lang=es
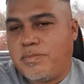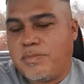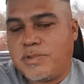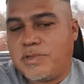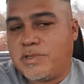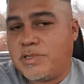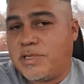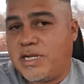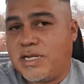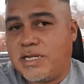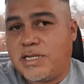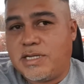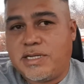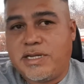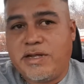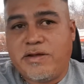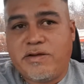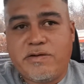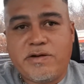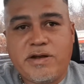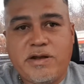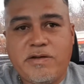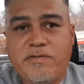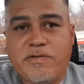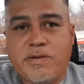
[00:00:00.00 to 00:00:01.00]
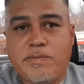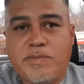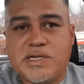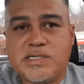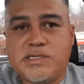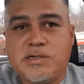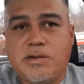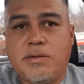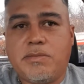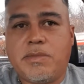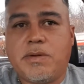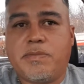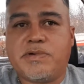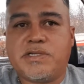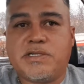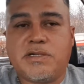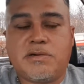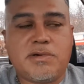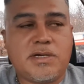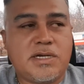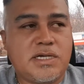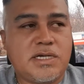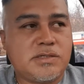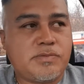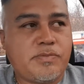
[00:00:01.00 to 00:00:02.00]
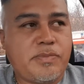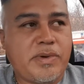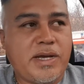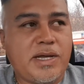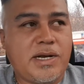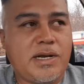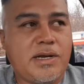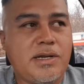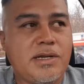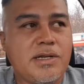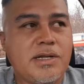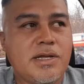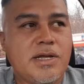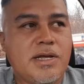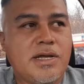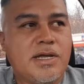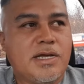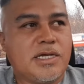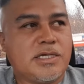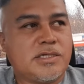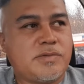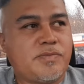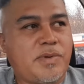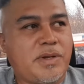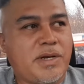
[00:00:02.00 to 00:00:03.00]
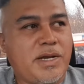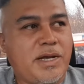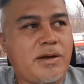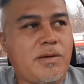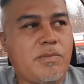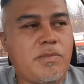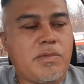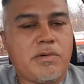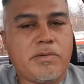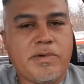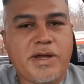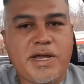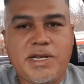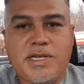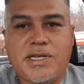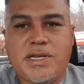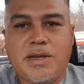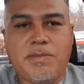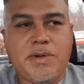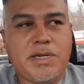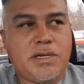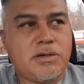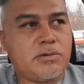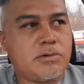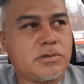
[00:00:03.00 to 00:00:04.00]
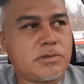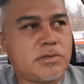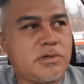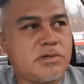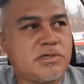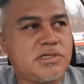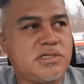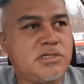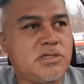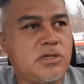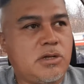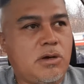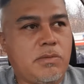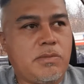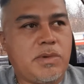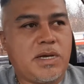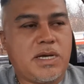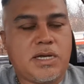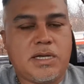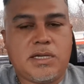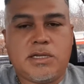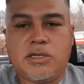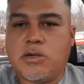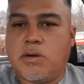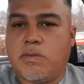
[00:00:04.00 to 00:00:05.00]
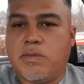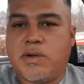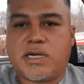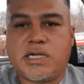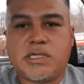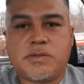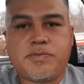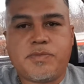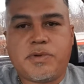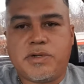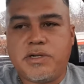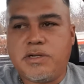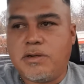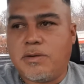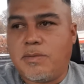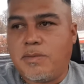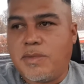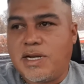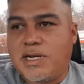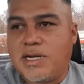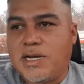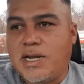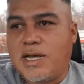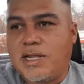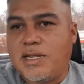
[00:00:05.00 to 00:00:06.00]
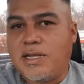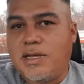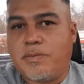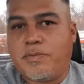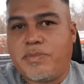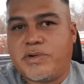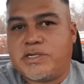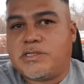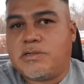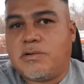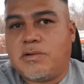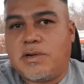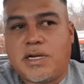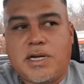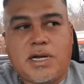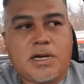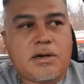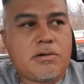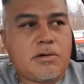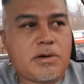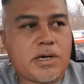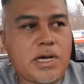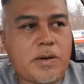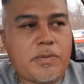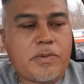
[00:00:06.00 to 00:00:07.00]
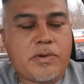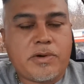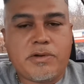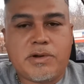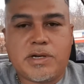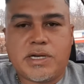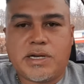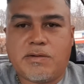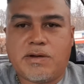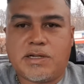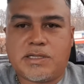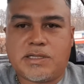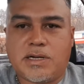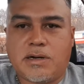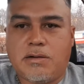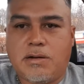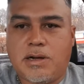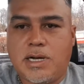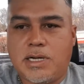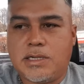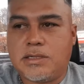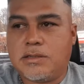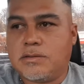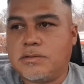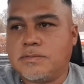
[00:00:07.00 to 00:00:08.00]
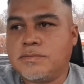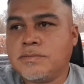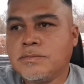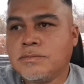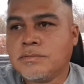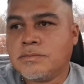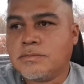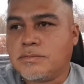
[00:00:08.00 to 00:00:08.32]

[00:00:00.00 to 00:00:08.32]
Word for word: Les dieron la información y me pusieron en espera. Esperé como 20 minutos, no me, no me respondió más nadie, pues tuve que colgar porque yo andaba trabajando